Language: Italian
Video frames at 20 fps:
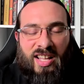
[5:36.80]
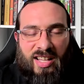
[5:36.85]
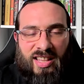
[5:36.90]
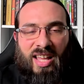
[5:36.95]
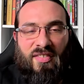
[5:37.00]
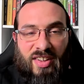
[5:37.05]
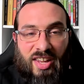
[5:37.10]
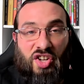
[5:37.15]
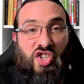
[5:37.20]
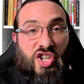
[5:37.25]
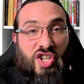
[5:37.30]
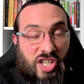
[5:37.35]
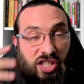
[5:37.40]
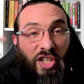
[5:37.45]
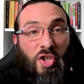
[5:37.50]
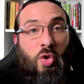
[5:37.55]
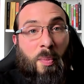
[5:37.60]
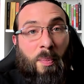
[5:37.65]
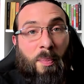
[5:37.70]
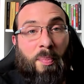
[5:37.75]
di aver
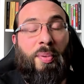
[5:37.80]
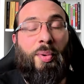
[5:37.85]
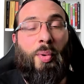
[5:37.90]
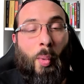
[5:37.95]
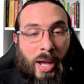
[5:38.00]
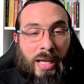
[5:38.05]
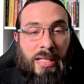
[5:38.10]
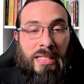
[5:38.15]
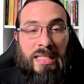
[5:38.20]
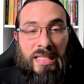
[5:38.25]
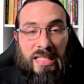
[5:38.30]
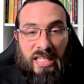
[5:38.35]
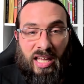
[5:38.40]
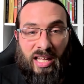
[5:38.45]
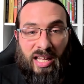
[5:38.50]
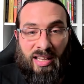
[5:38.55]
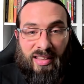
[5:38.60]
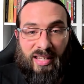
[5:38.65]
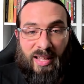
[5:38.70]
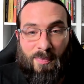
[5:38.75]
gestito più
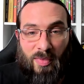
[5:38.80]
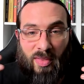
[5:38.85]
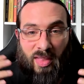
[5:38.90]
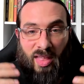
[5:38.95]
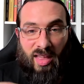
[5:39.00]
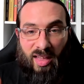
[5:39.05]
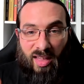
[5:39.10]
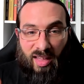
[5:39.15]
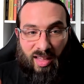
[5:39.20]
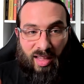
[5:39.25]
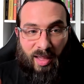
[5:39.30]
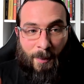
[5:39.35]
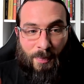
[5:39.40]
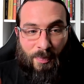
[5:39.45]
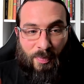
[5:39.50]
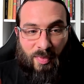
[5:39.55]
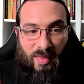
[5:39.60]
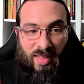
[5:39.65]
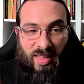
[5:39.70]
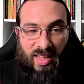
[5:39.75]
aziende. E ehm,
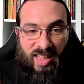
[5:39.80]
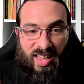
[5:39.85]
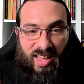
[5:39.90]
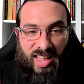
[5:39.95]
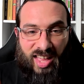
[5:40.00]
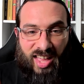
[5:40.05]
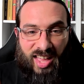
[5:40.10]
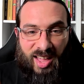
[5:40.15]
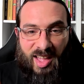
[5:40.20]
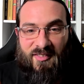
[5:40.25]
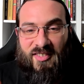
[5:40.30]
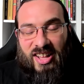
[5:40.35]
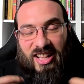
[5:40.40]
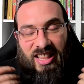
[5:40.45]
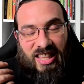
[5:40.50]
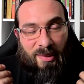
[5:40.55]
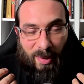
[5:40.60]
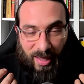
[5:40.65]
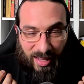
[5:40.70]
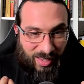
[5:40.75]
e
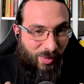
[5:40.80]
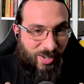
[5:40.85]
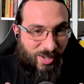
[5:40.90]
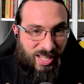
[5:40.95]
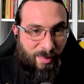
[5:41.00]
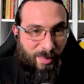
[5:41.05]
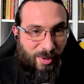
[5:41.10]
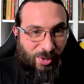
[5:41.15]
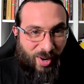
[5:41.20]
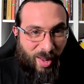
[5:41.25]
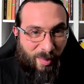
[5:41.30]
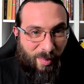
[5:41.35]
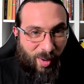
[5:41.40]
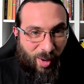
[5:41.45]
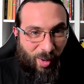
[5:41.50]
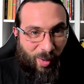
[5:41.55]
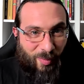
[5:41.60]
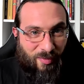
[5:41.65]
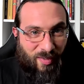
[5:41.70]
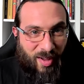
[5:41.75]
evidentemente questa persona però
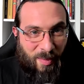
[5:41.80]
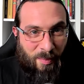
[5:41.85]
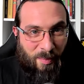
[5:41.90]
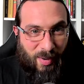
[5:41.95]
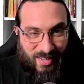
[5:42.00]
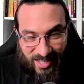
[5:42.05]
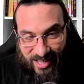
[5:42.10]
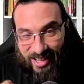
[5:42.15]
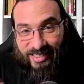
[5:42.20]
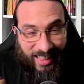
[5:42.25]
non fa impresa da,